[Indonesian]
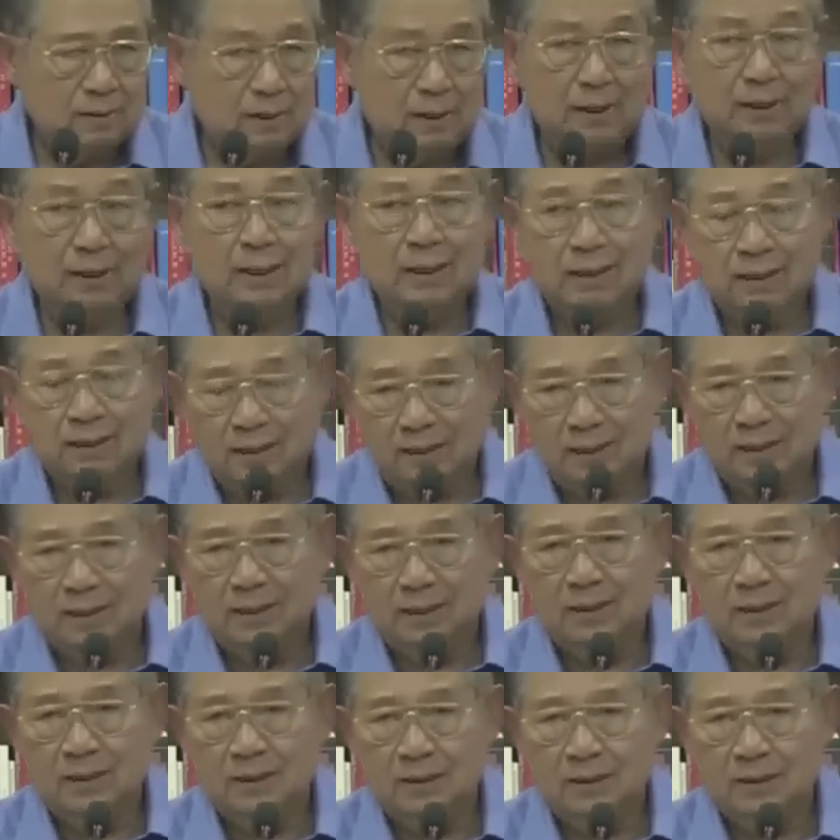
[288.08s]
Saya
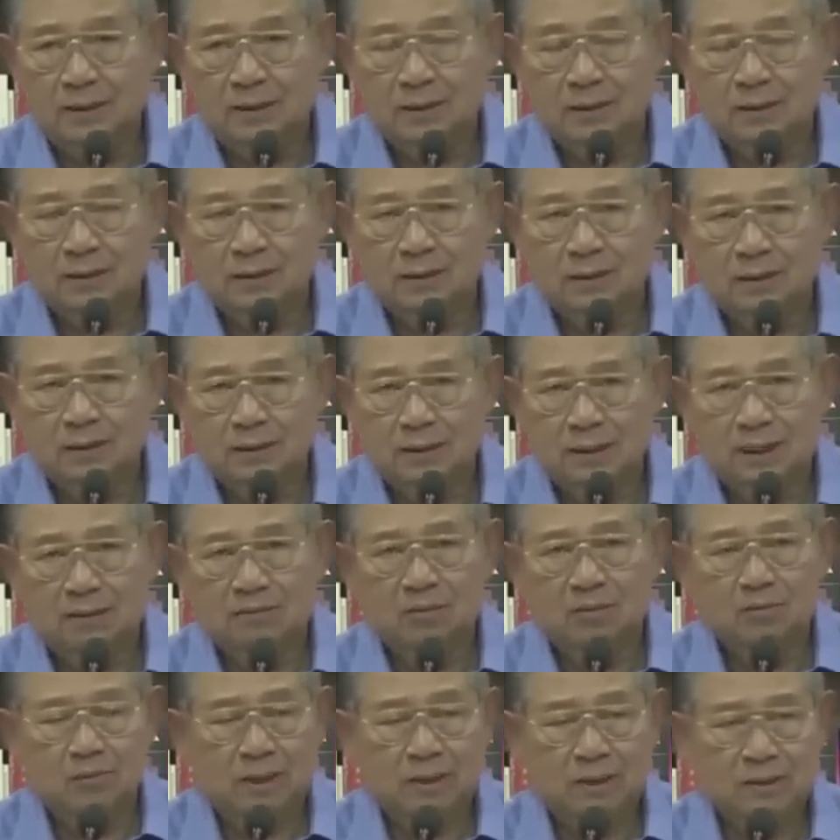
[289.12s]
yakin
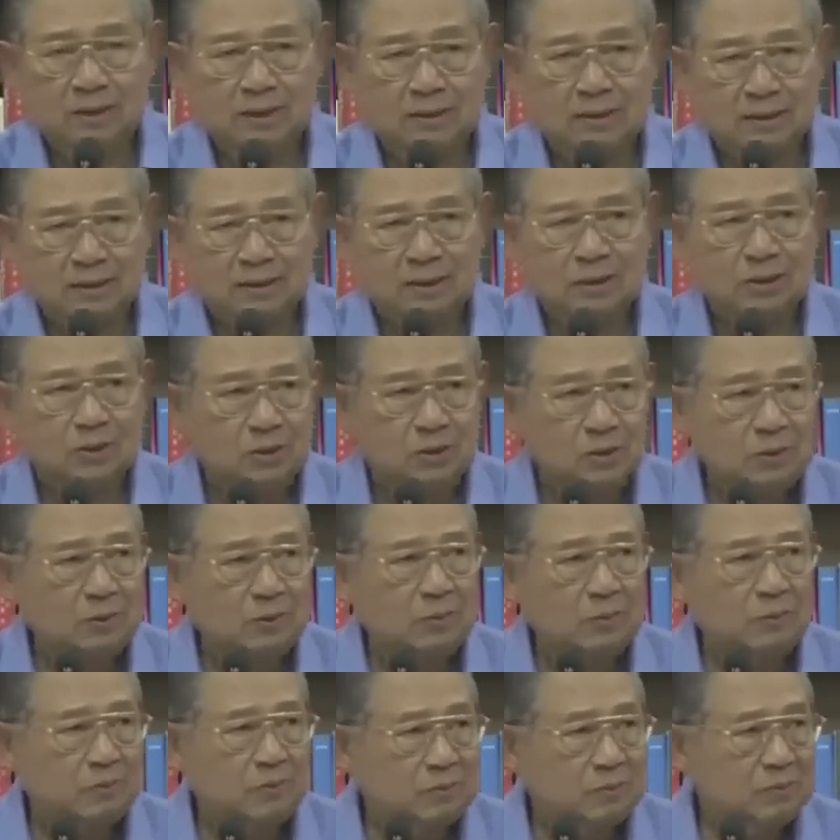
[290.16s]
yang membaca
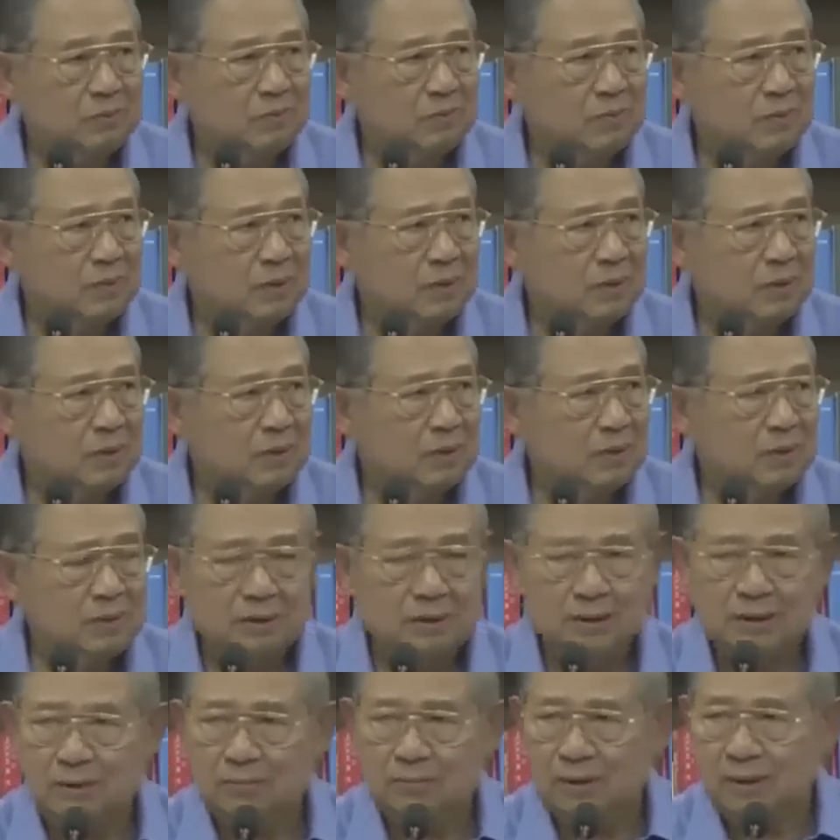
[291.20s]
terkejut,
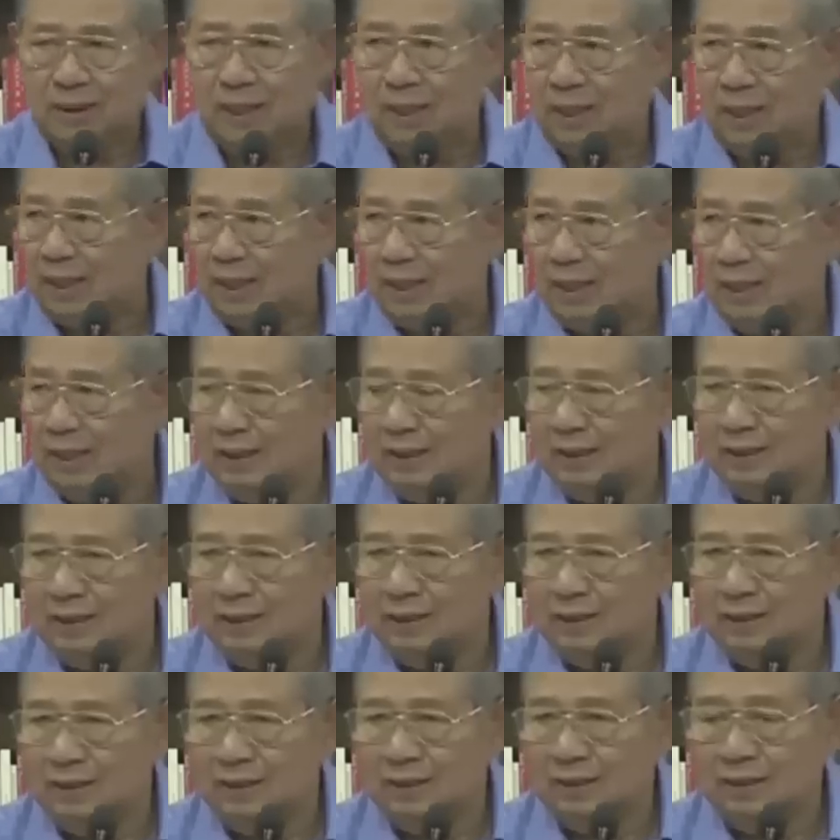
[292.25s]
tidak menyangka
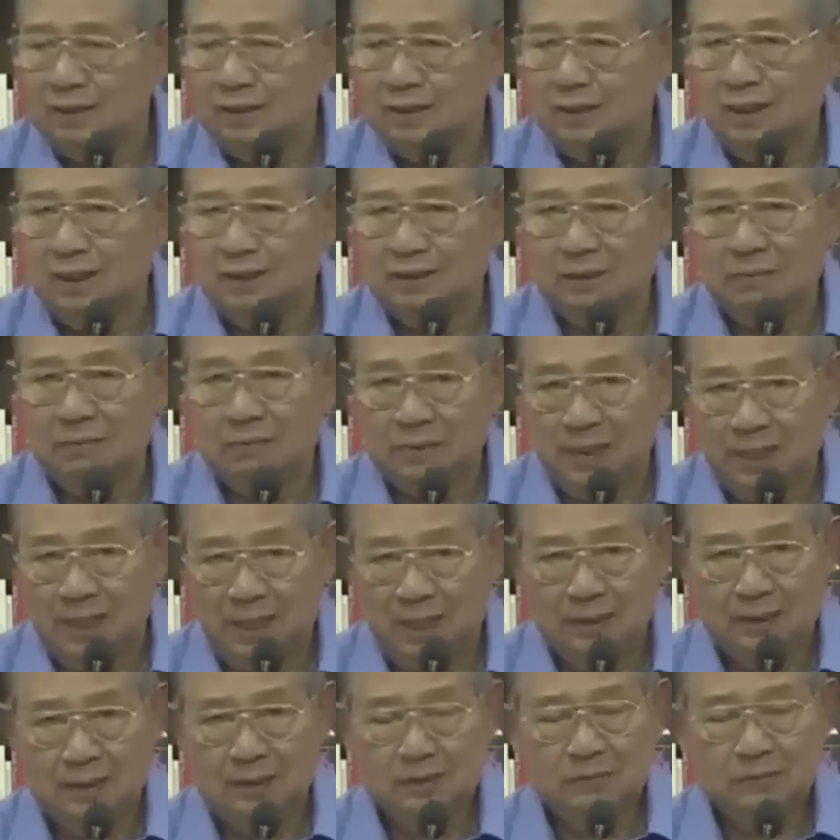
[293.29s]
ada
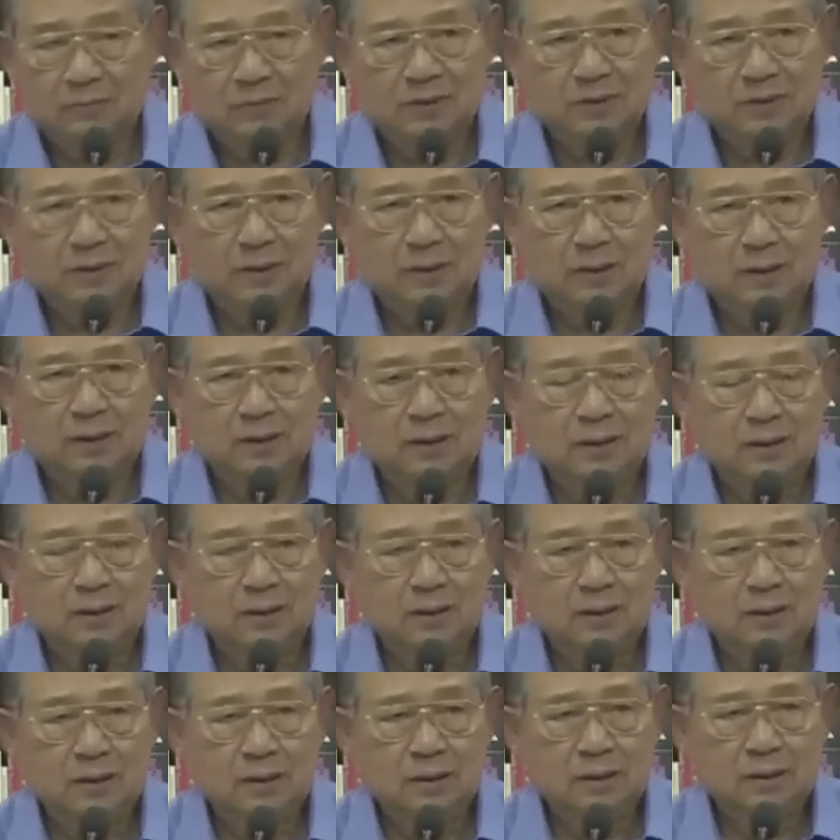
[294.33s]
prahara seperti
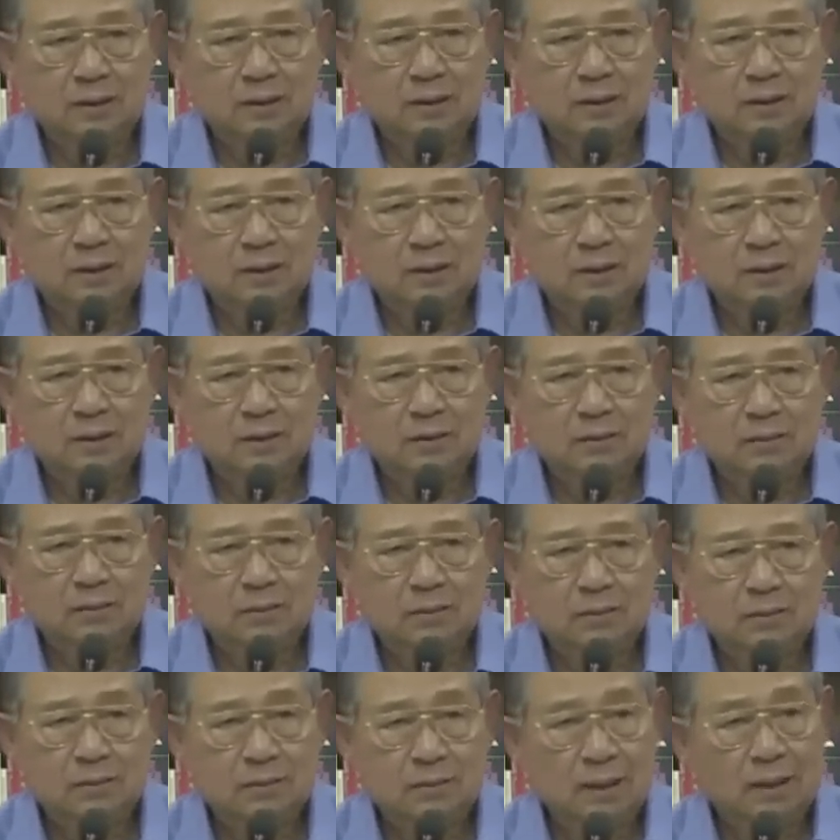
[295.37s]
ini,
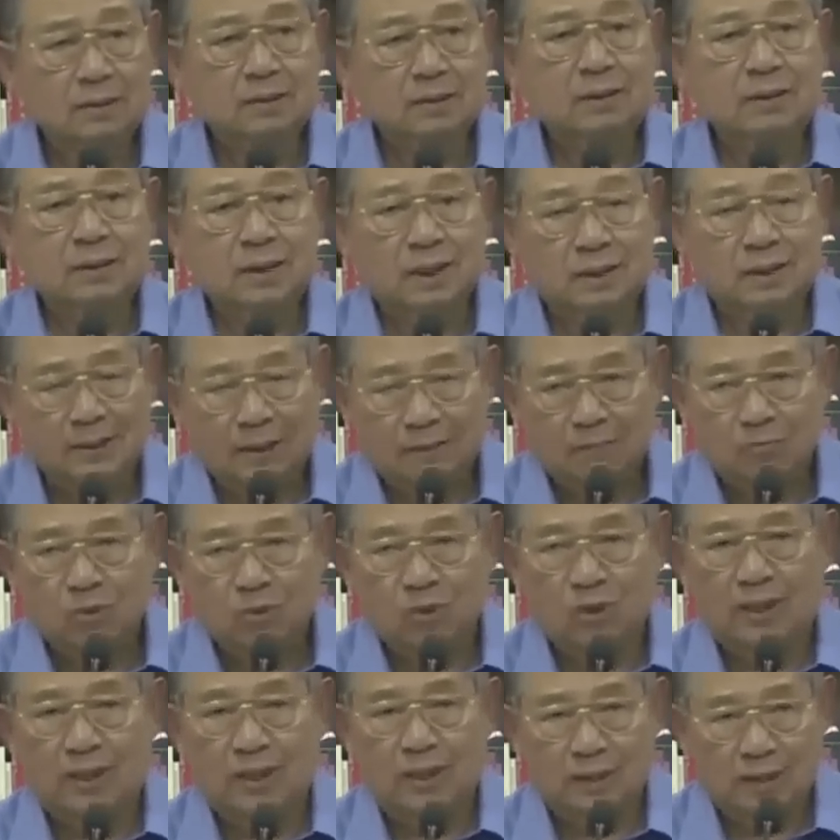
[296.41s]
dan ternyata
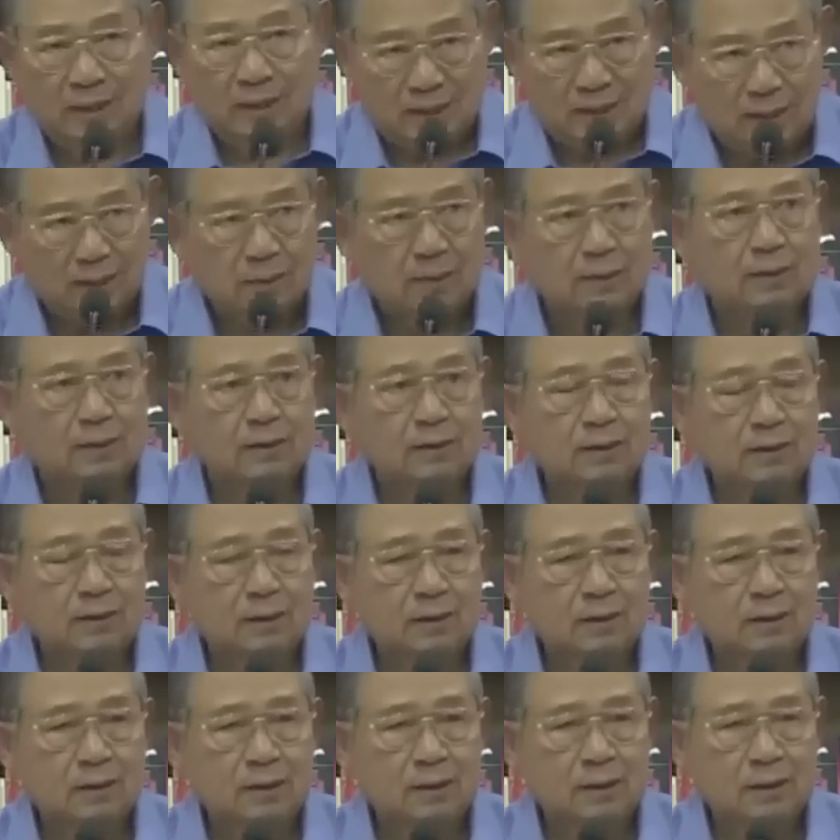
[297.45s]
bukan hanya kader
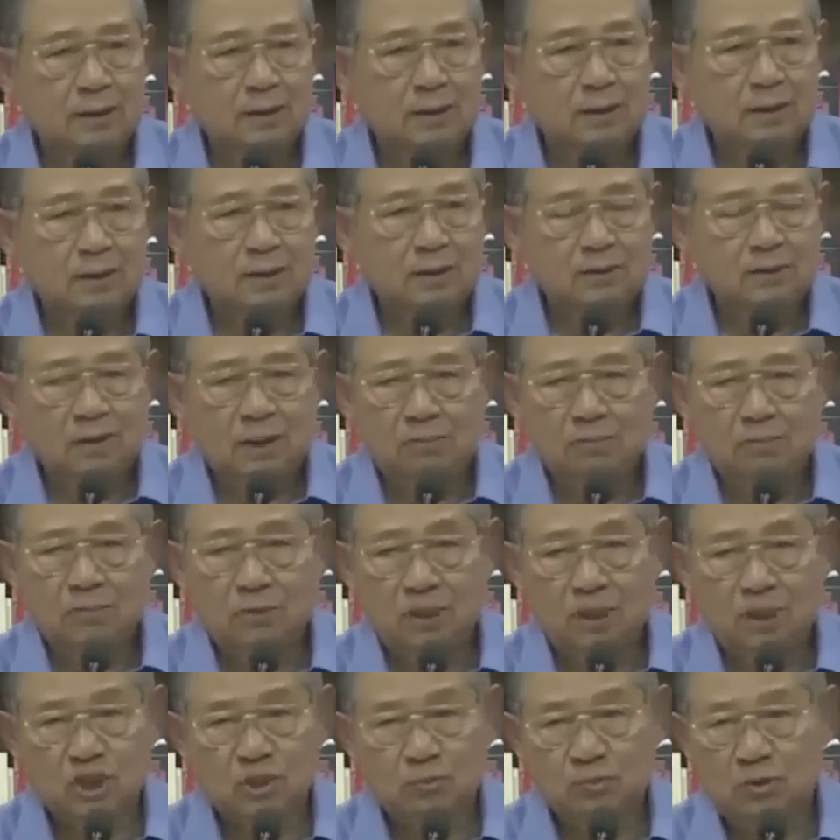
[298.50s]
yang
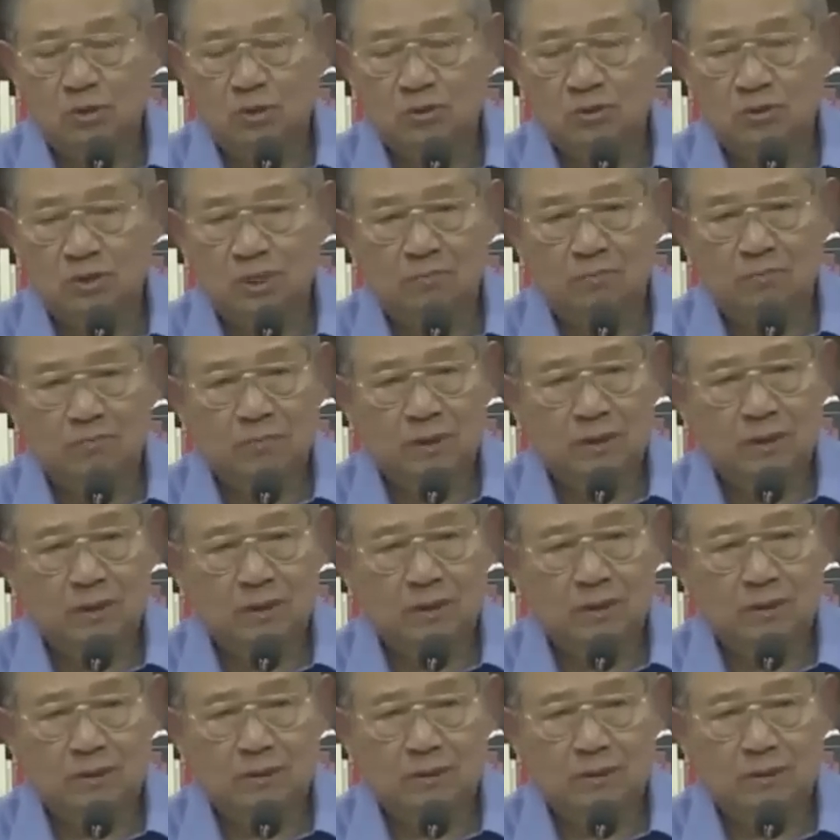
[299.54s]
merespon sampai